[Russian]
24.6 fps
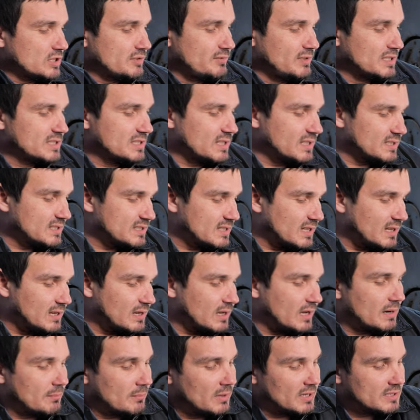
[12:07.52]
шведская сталь
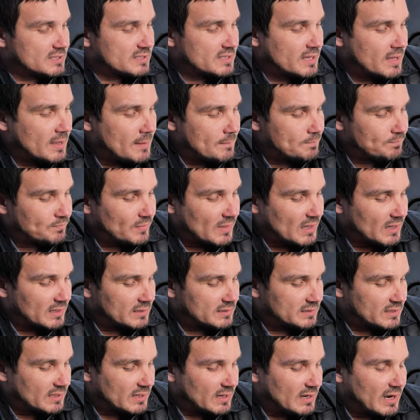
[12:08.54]
Armax
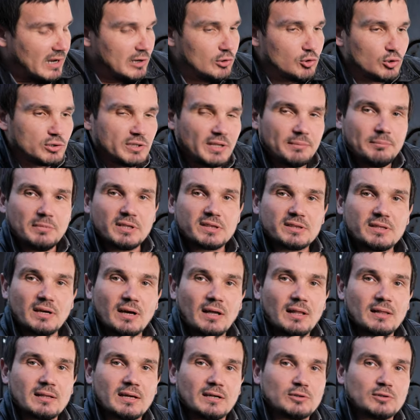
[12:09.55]
это каленый металл,